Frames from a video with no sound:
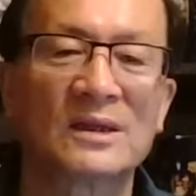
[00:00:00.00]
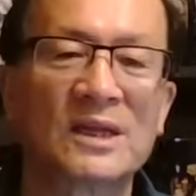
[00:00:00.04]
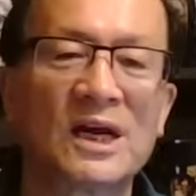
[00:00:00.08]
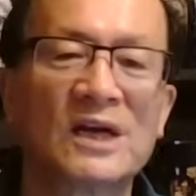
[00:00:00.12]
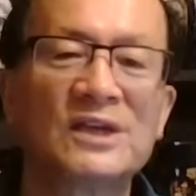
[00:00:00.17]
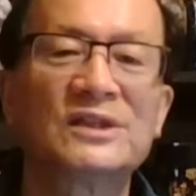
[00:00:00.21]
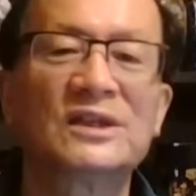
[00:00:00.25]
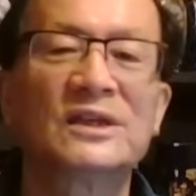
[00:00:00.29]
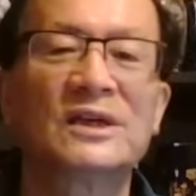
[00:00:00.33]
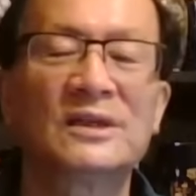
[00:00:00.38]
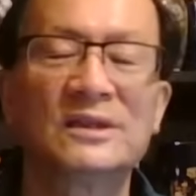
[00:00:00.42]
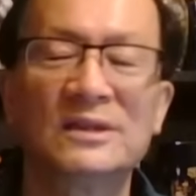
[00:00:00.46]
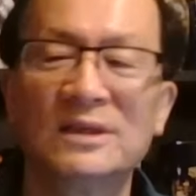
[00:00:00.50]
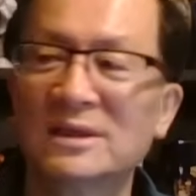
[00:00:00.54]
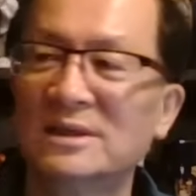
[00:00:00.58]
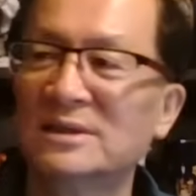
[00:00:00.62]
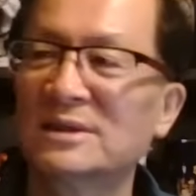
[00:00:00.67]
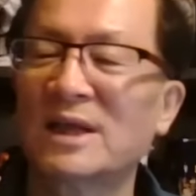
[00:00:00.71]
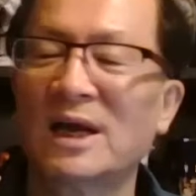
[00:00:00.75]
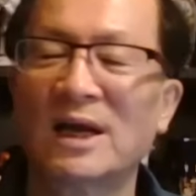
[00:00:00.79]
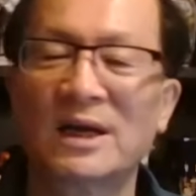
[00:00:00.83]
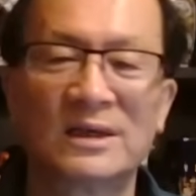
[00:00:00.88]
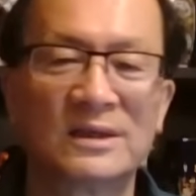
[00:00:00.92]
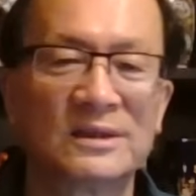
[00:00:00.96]
但是他现在
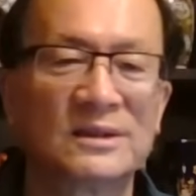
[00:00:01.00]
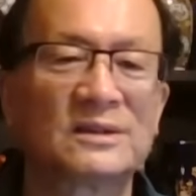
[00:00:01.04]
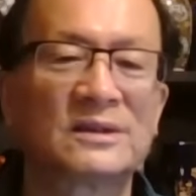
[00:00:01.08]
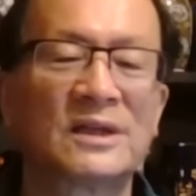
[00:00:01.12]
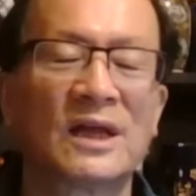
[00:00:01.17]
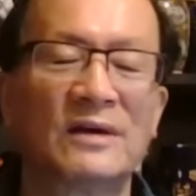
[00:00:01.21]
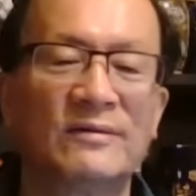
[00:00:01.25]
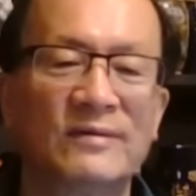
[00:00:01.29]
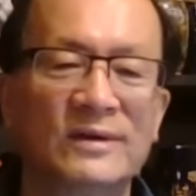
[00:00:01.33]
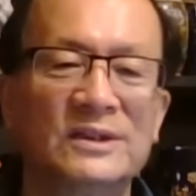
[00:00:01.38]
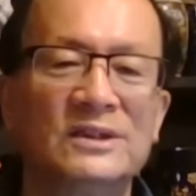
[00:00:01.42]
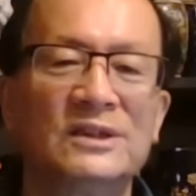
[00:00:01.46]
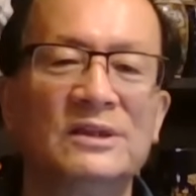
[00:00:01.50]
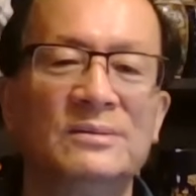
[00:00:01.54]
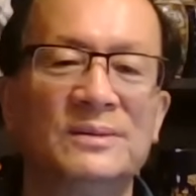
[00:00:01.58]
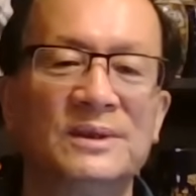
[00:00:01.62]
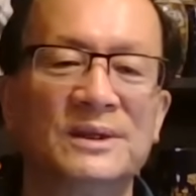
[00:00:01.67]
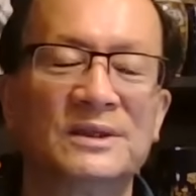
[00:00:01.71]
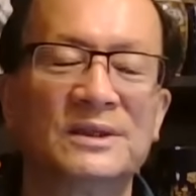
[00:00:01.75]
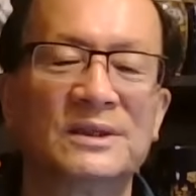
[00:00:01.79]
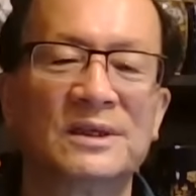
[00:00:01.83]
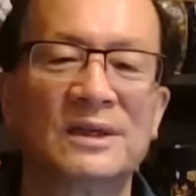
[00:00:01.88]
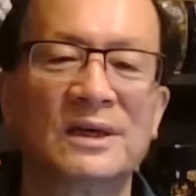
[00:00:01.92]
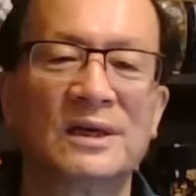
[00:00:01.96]
台台湾基
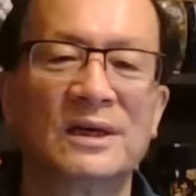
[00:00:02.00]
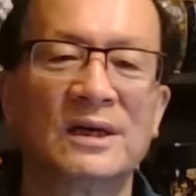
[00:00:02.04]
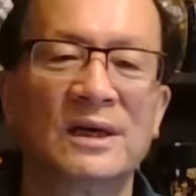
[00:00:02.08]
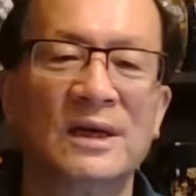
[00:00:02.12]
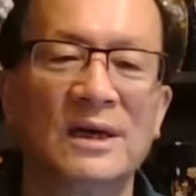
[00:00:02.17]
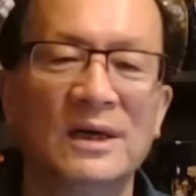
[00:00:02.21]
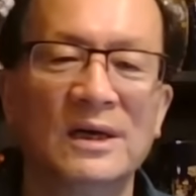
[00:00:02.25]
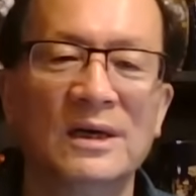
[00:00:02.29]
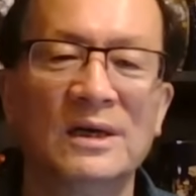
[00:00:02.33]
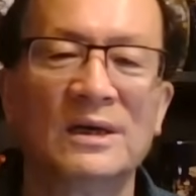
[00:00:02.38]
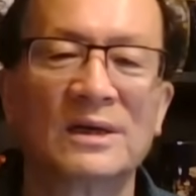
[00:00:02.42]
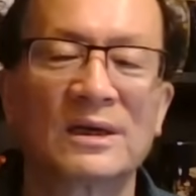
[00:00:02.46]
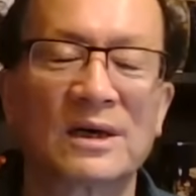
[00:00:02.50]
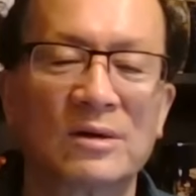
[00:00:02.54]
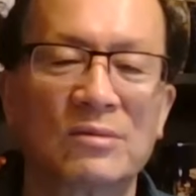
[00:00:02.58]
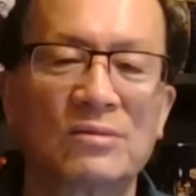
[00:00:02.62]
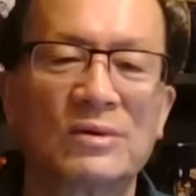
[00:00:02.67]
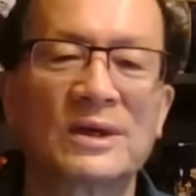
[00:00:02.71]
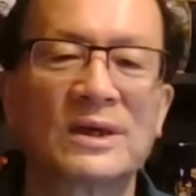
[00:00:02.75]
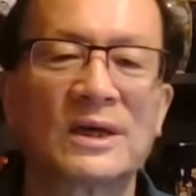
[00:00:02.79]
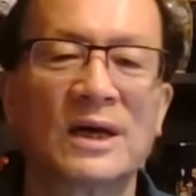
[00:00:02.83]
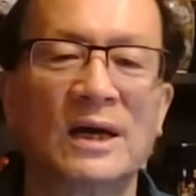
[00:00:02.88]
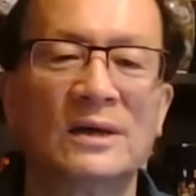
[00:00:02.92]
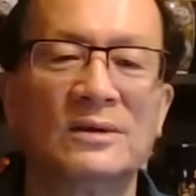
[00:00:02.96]
本上现在给
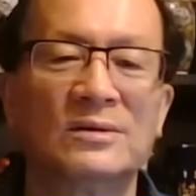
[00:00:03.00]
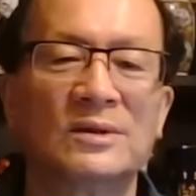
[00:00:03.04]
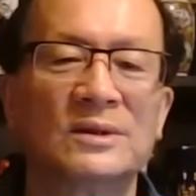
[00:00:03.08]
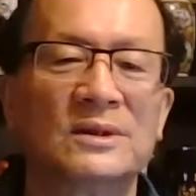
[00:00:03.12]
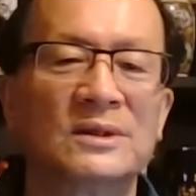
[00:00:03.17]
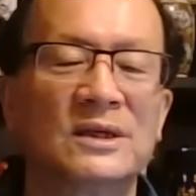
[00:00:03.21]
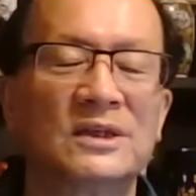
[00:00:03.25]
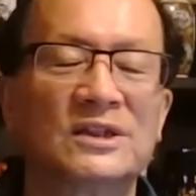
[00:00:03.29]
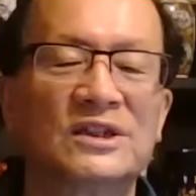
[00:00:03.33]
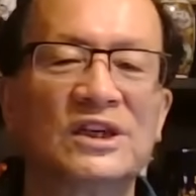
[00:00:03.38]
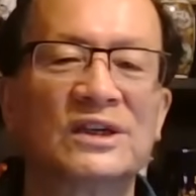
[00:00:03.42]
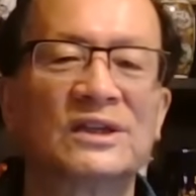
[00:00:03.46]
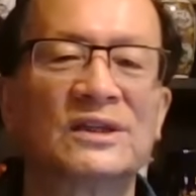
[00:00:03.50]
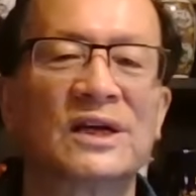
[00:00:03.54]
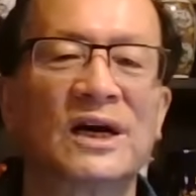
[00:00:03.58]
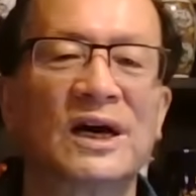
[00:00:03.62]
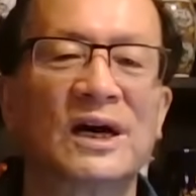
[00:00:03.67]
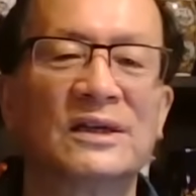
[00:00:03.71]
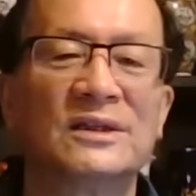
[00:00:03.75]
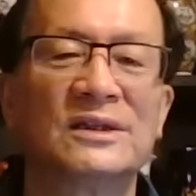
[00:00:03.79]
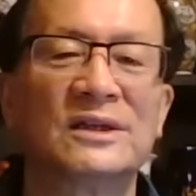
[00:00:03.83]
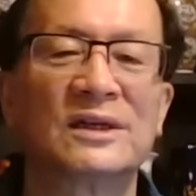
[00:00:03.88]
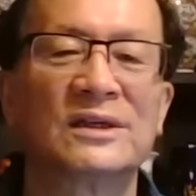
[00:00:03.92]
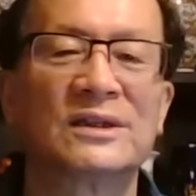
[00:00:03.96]
我的感觉，在政
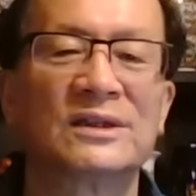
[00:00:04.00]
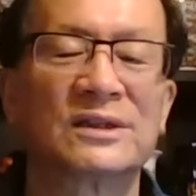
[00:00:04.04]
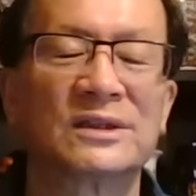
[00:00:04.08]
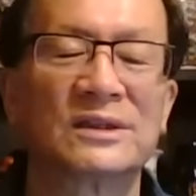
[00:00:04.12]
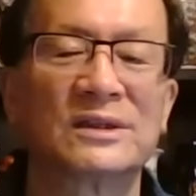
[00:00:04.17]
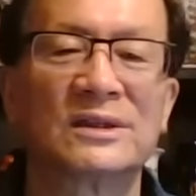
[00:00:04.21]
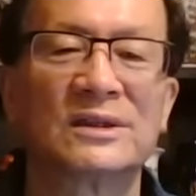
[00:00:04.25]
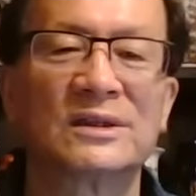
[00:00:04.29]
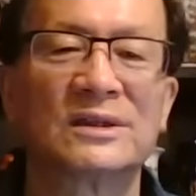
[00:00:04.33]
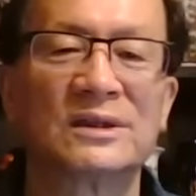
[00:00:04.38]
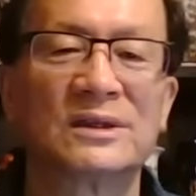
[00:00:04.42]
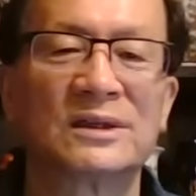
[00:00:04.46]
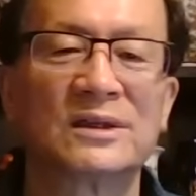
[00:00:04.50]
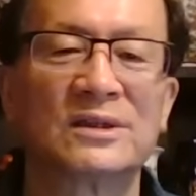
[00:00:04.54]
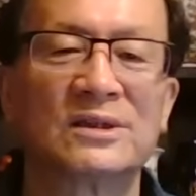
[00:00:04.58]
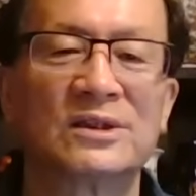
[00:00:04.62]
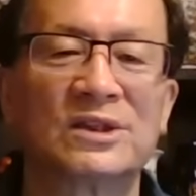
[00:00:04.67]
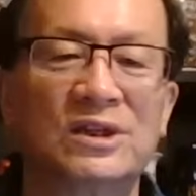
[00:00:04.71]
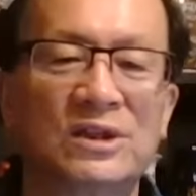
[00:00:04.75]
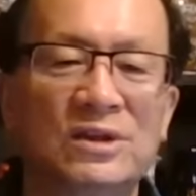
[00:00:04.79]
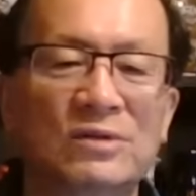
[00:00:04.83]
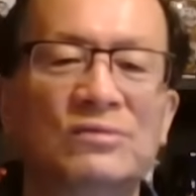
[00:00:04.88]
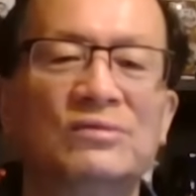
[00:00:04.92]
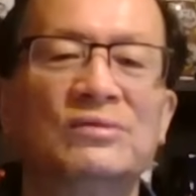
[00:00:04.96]
坛上是是一个
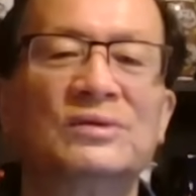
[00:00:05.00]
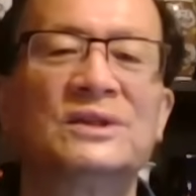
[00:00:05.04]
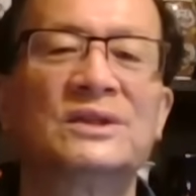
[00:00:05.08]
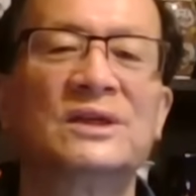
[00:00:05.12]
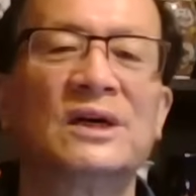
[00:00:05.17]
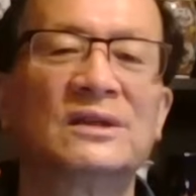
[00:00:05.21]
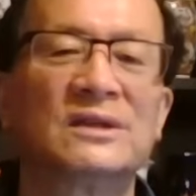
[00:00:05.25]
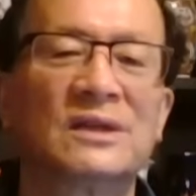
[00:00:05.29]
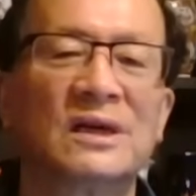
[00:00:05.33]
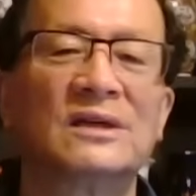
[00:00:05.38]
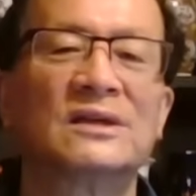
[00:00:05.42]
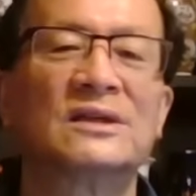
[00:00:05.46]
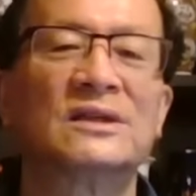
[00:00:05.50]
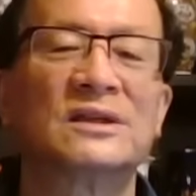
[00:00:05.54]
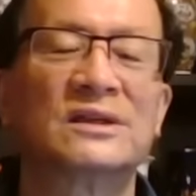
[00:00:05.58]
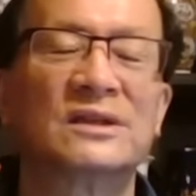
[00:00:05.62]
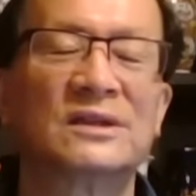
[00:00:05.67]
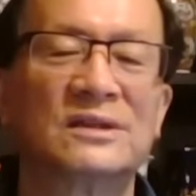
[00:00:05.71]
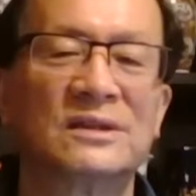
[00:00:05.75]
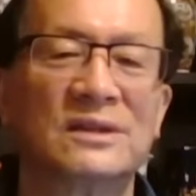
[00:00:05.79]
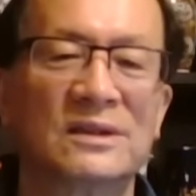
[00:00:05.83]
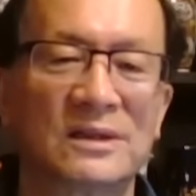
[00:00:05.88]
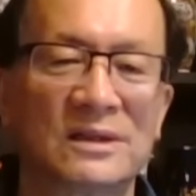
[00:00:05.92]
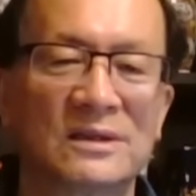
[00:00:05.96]
旗鼓相当的
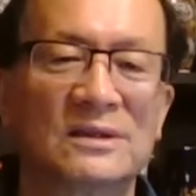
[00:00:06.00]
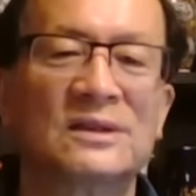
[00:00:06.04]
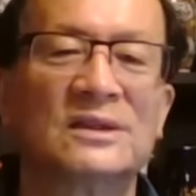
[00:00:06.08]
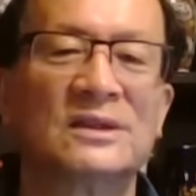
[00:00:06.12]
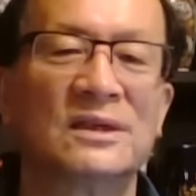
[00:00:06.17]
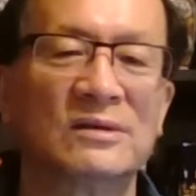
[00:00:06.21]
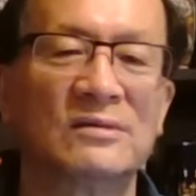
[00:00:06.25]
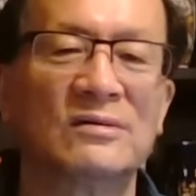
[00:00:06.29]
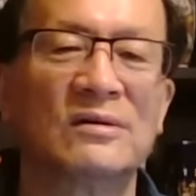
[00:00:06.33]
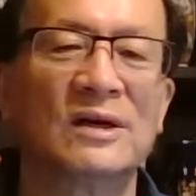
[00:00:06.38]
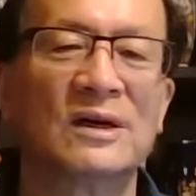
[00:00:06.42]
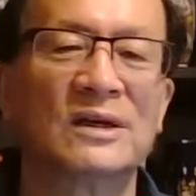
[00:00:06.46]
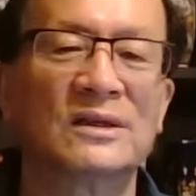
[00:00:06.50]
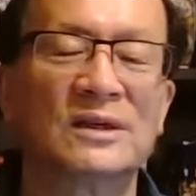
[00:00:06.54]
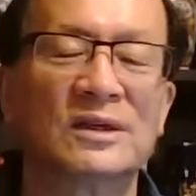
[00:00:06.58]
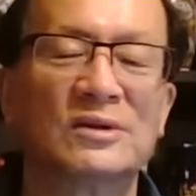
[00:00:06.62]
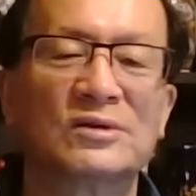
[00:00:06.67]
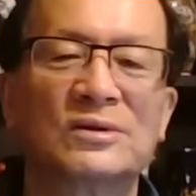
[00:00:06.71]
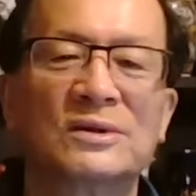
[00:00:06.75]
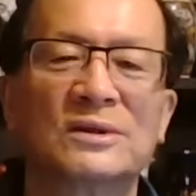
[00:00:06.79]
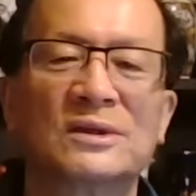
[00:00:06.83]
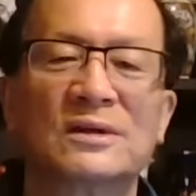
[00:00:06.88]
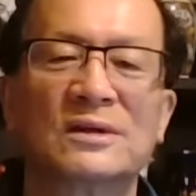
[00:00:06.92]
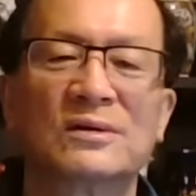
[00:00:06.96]
这个情况，也
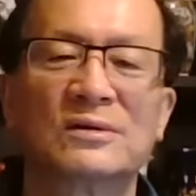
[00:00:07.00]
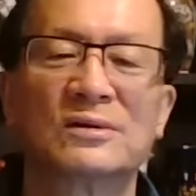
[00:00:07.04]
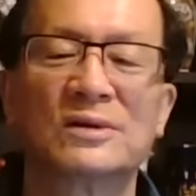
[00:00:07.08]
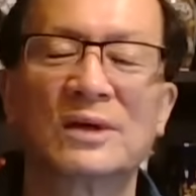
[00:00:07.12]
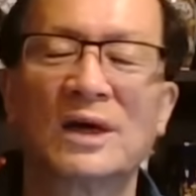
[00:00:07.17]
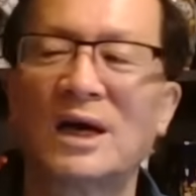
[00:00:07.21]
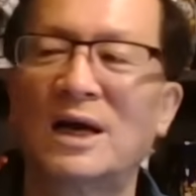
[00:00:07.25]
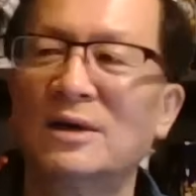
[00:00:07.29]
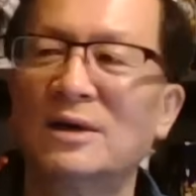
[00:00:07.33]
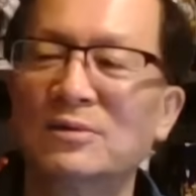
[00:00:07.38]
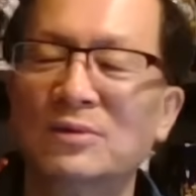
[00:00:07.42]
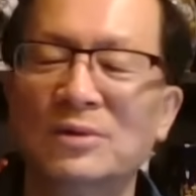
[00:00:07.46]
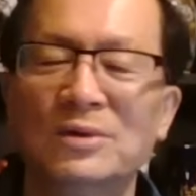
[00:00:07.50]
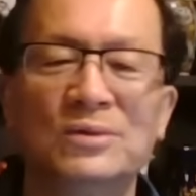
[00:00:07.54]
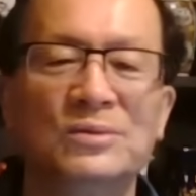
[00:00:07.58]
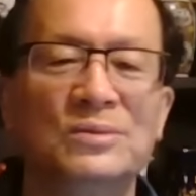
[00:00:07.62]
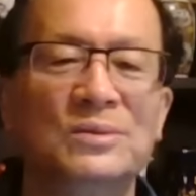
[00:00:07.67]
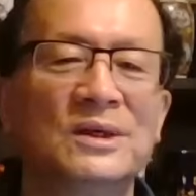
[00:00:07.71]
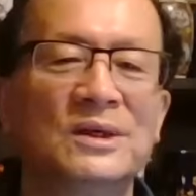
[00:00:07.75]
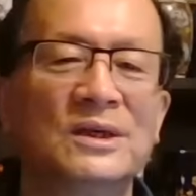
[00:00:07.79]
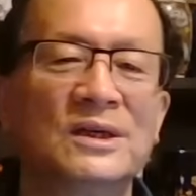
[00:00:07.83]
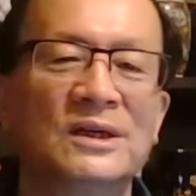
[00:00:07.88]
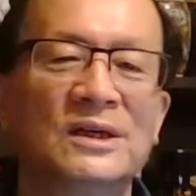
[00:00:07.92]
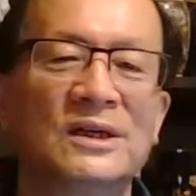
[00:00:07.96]
就是韩国
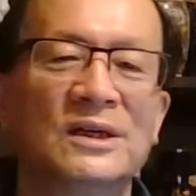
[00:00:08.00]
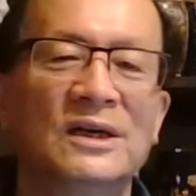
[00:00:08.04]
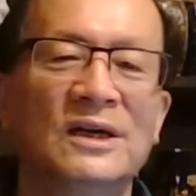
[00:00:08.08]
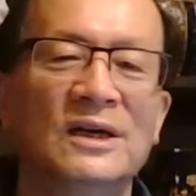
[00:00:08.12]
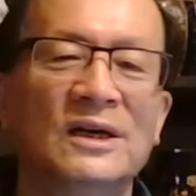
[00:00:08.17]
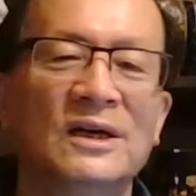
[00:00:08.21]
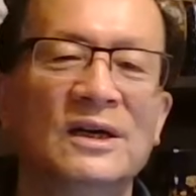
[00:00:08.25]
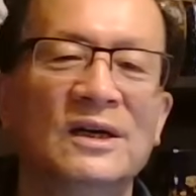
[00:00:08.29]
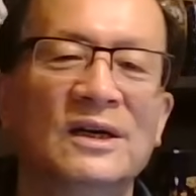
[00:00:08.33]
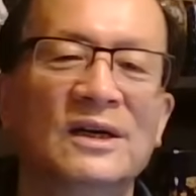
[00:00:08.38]
瑜和